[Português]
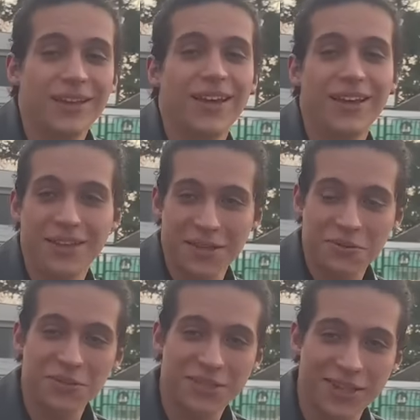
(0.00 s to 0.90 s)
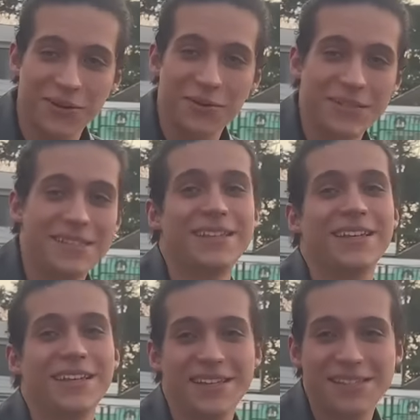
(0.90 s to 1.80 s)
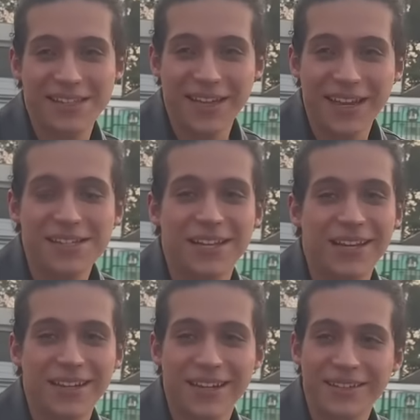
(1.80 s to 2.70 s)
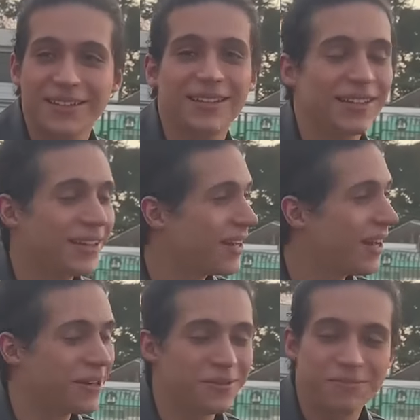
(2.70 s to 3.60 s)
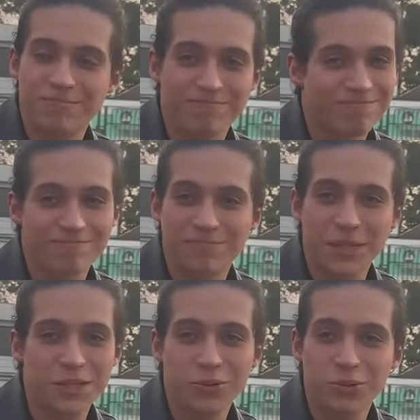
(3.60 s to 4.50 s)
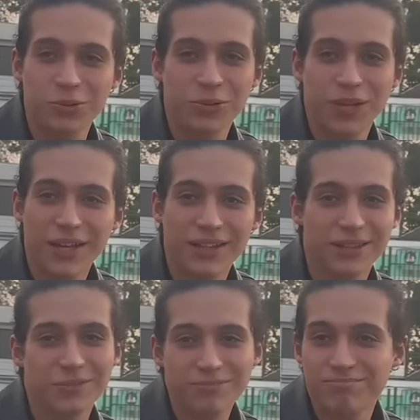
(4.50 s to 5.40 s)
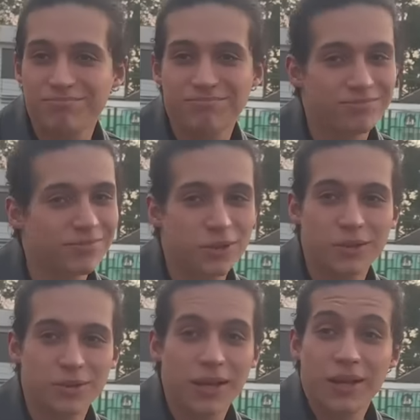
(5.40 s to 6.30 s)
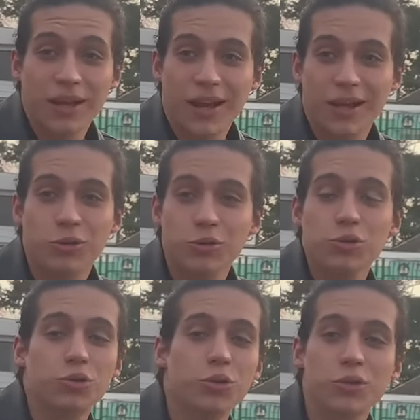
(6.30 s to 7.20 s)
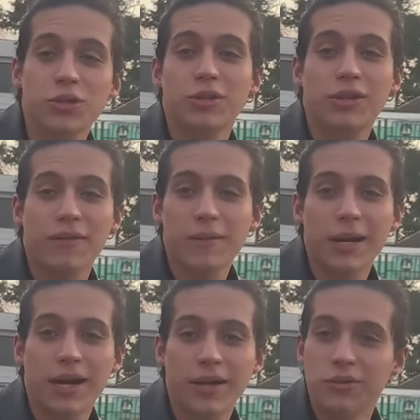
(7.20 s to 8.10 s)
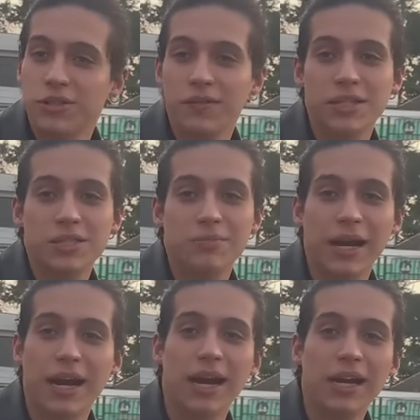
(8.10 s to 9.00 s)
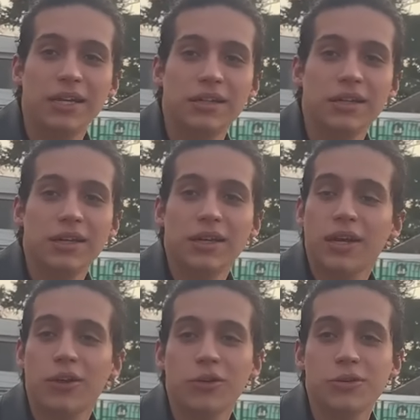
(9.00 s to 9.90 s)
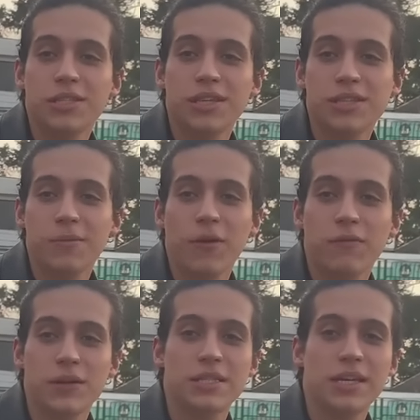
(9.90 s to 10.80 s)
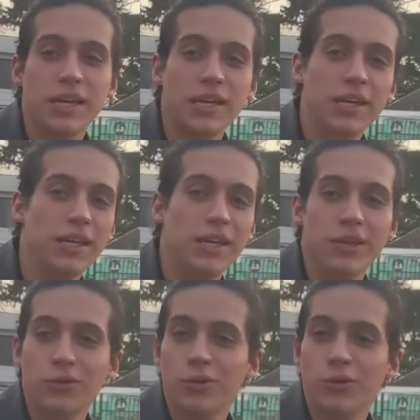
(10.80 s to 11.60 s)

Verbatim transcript: E aí aconteceu esse incidente aí, né? Sim. Cara, perdi tudo, né? Então. Cara, todos os shows que eu tava marcado eu tive que desmarcar. Nossa. Agora eu tô sem saber o que fazer e